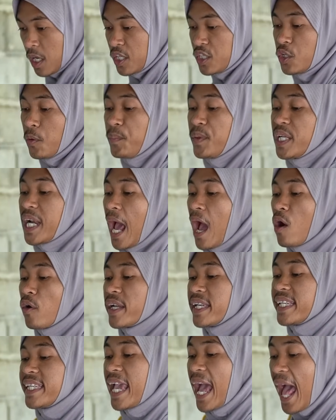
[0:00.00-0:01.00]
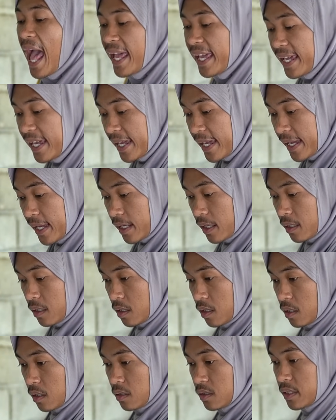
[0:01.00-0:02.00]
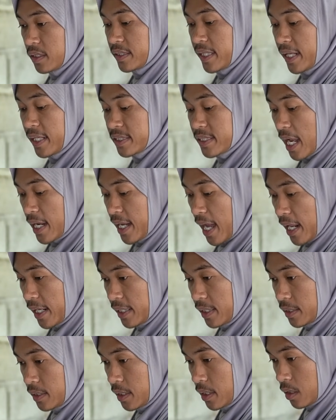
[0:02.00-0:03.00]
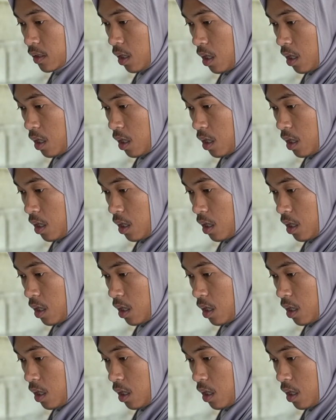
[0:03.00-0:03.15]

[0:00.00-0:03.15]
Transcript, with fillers: yo ya binahong iki ae dinteni sak garinge